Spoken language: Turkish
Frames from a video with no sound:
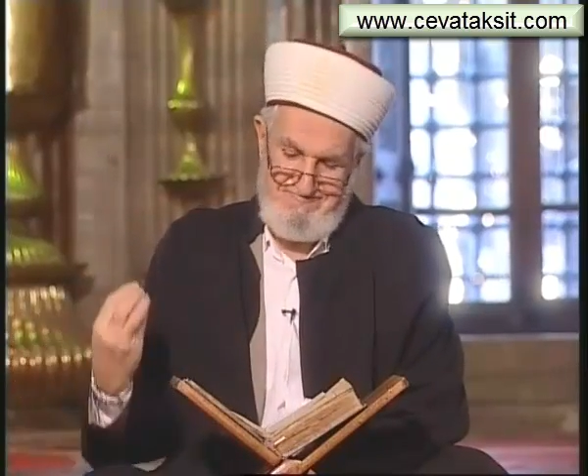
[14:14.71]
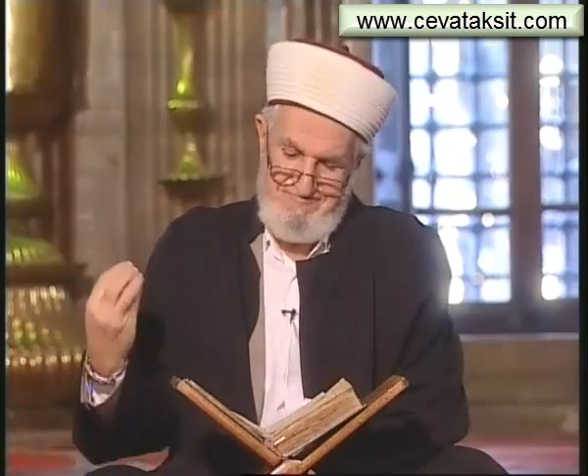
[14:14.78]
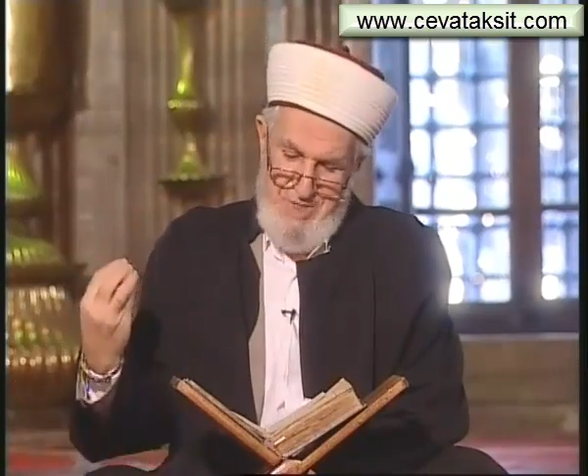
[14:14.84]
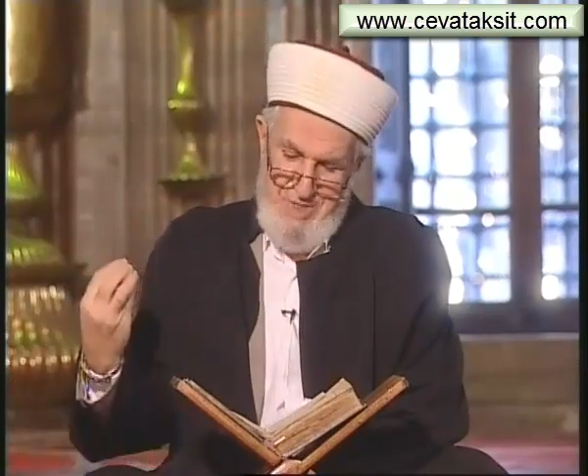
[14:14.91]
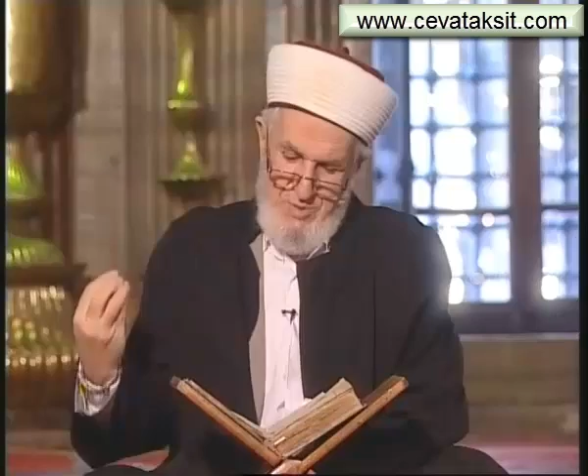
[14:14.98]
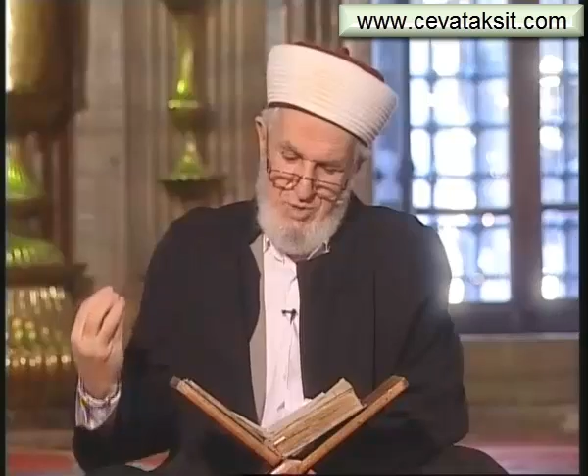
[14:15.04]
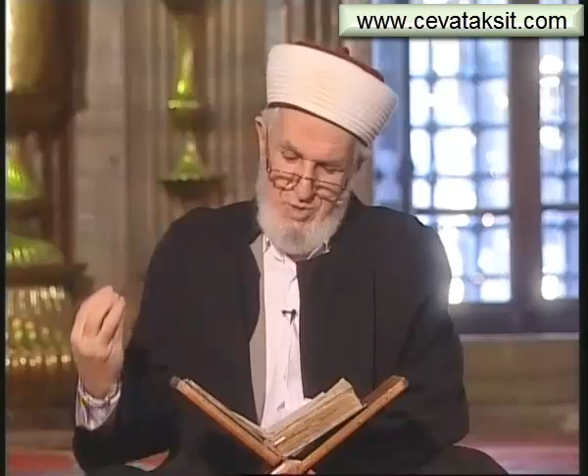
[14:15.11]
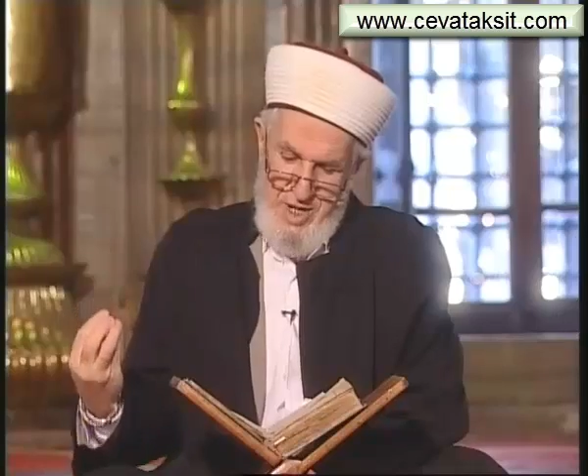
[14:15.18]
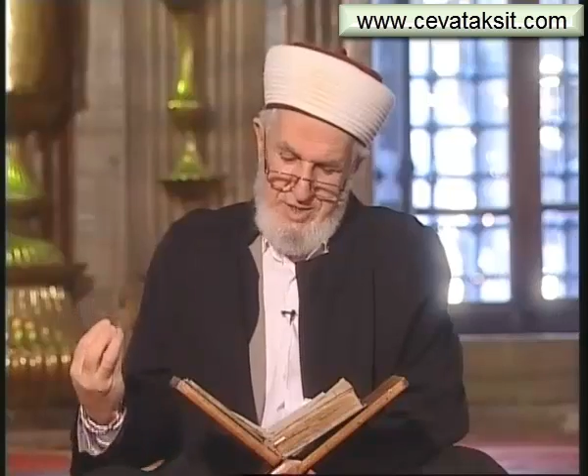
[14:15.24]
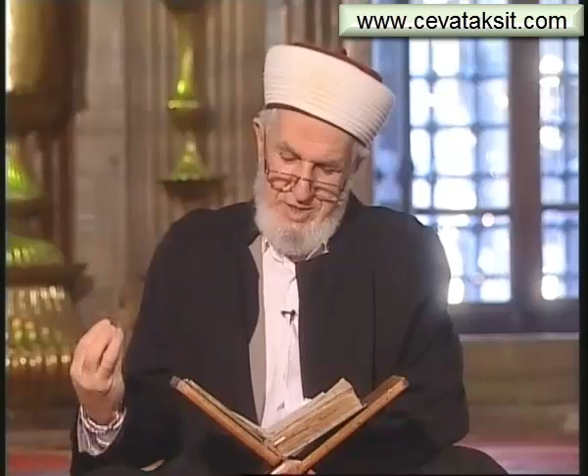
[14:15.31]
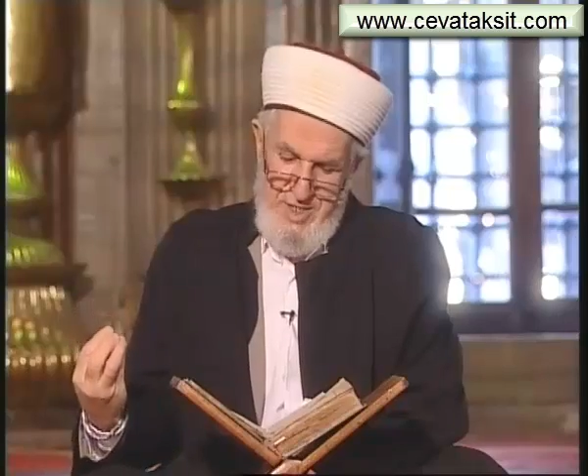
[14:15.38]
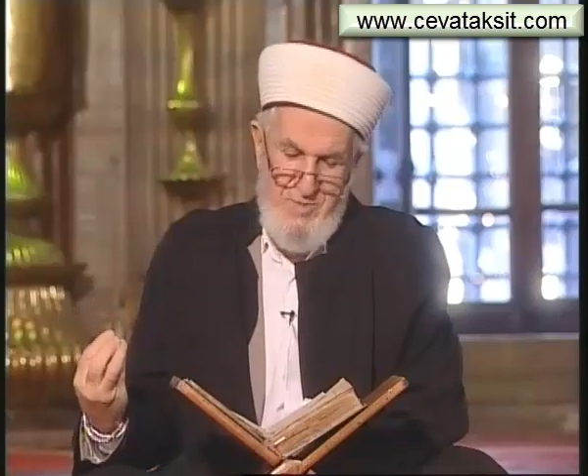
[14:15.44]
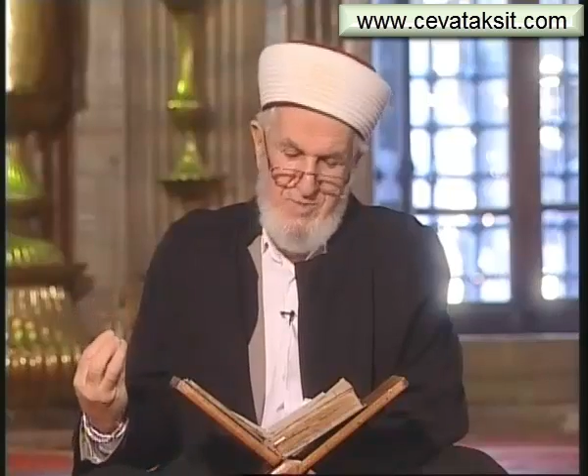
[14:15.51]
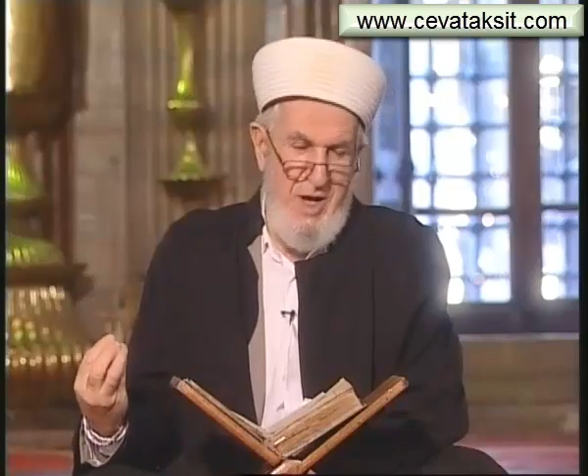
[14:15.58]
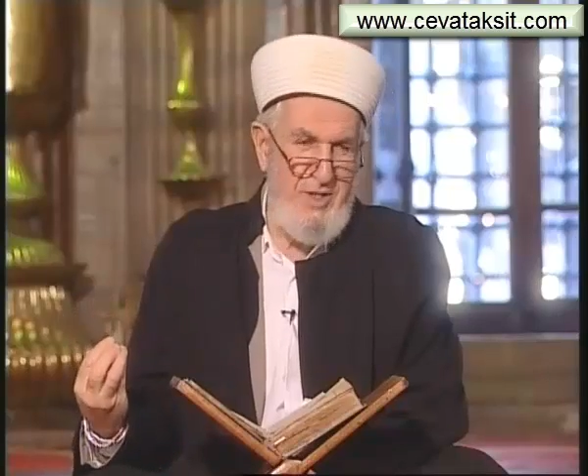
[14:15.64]
Ne
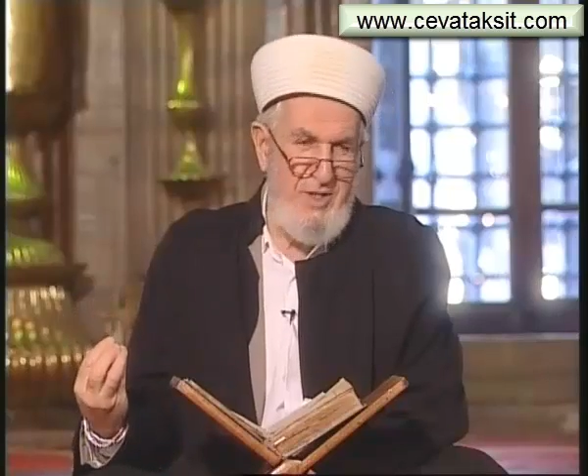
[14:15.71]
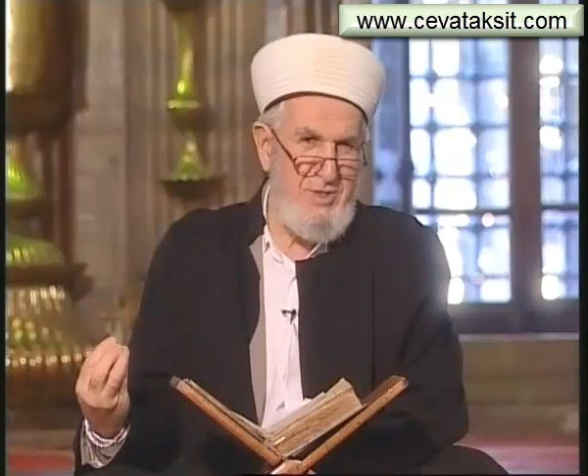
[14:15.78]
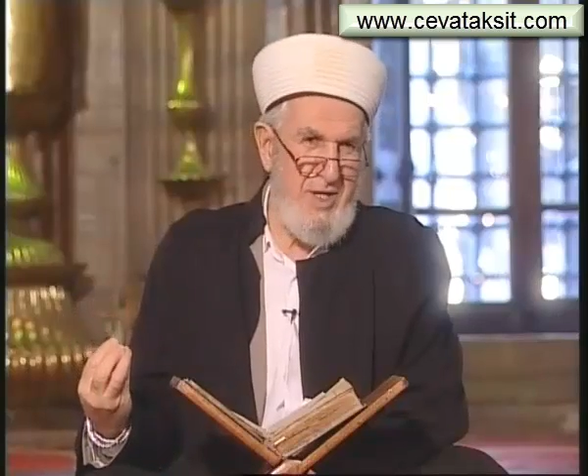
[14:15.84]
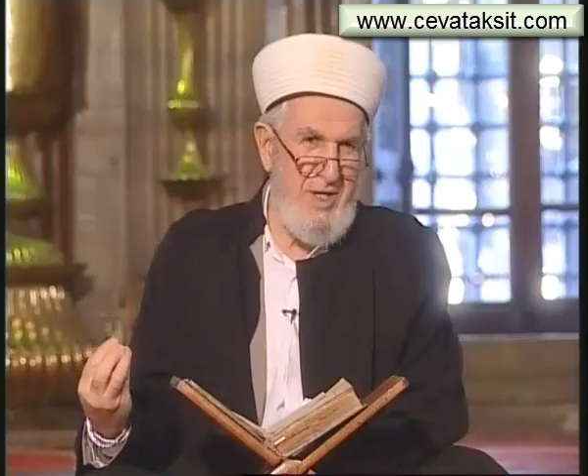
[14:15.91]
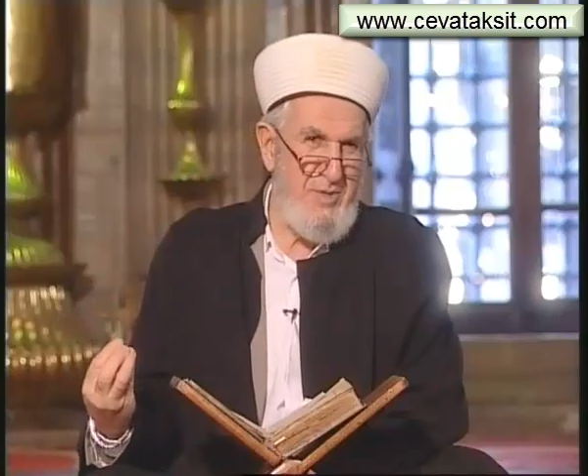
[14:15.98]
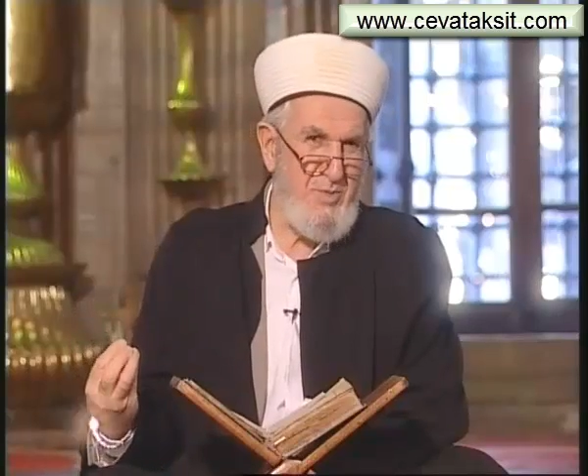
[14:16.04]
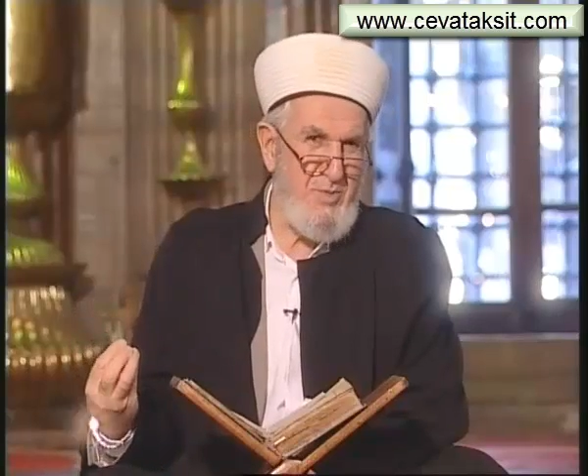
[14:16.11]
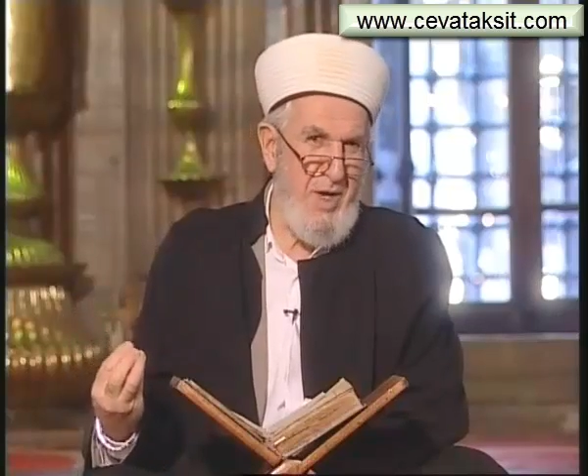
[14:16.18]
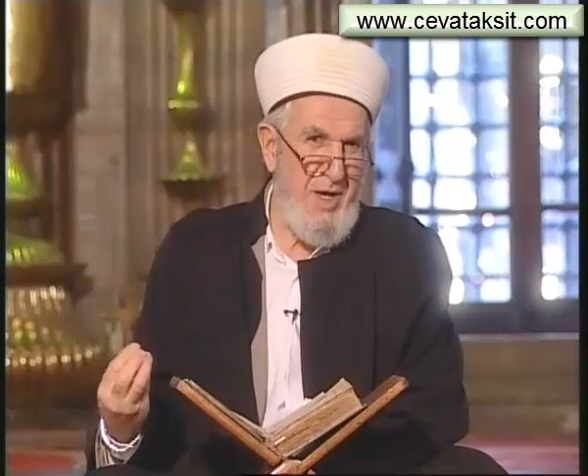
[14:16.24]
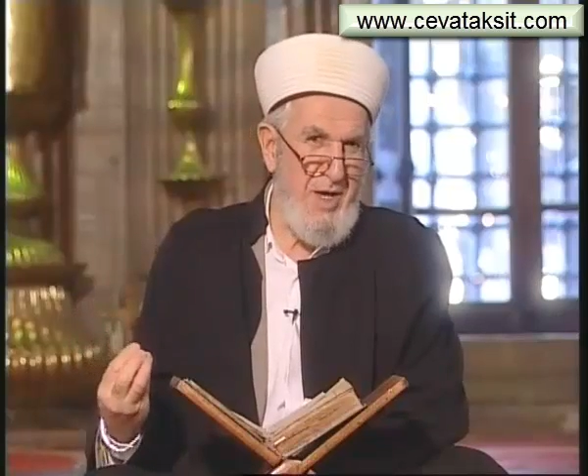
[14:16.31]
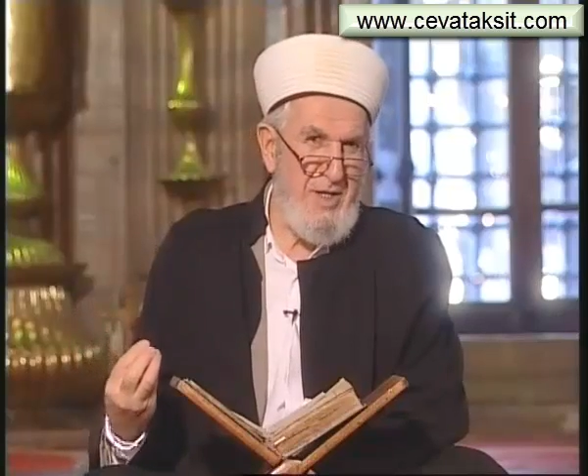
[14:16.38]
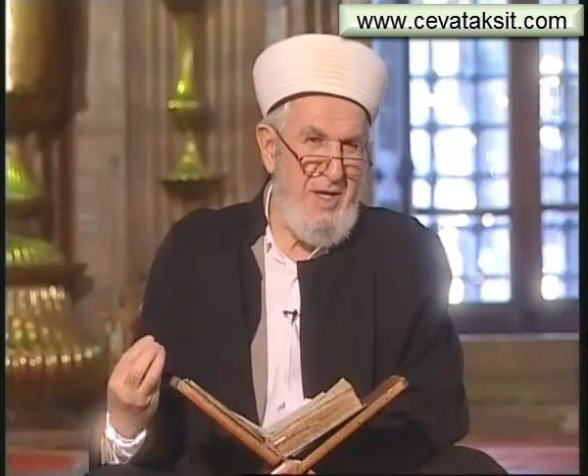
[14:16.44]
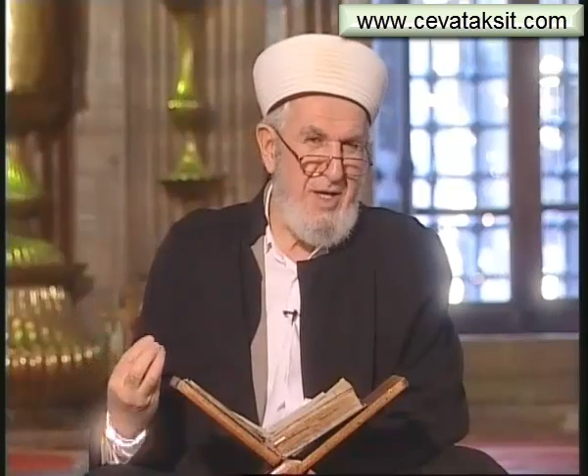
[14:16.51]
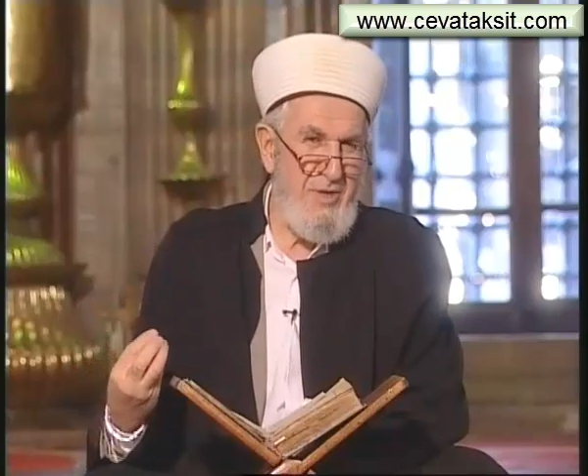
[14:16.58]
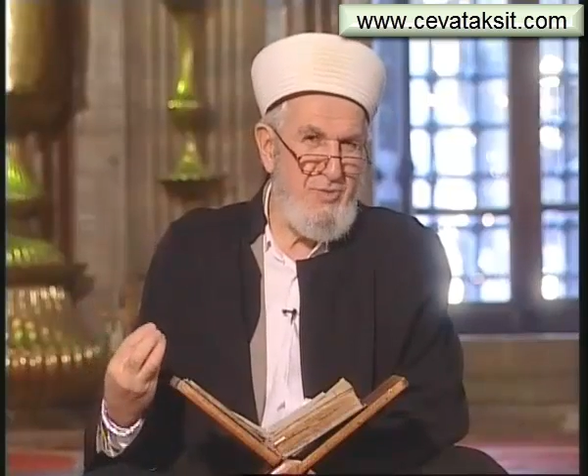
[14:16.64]
muazzam ağaçlarım var.